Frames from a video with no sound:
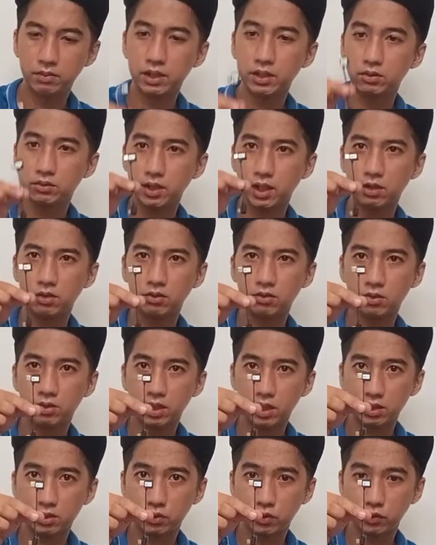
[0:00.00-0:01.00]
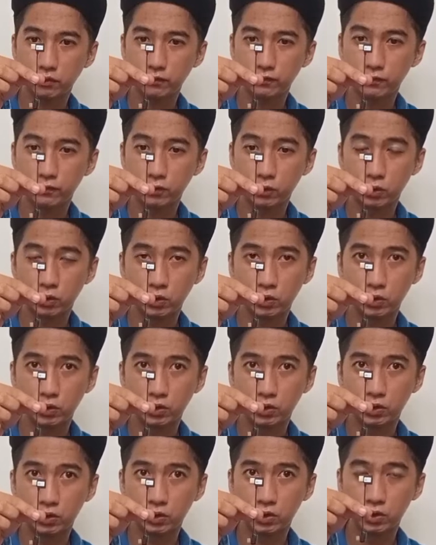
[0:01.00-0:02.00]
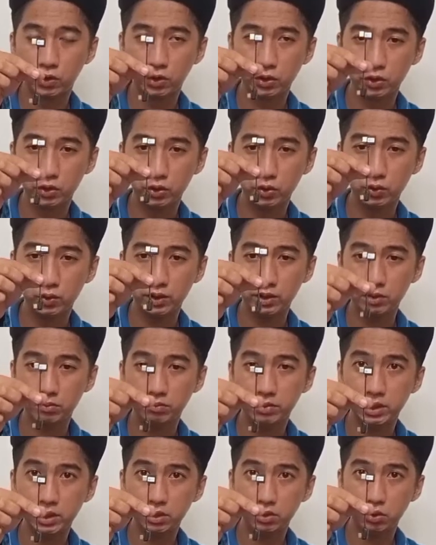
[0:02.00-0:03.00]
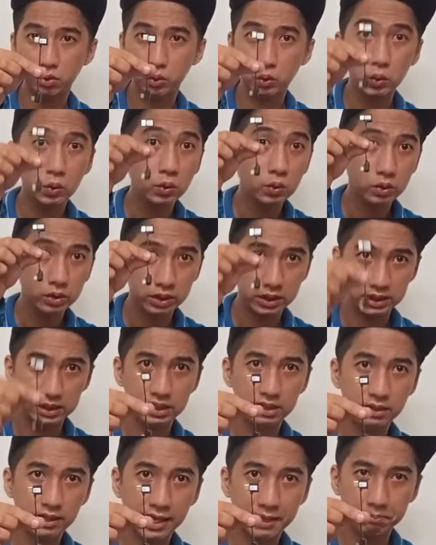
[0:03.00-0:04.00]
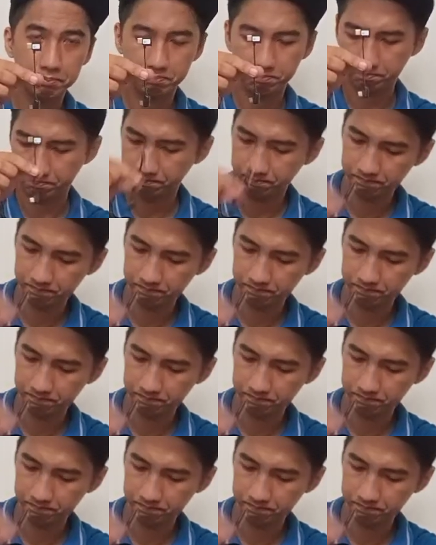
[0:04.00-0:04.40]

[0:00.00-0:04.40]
Meron tayong connector for USB to C-Type.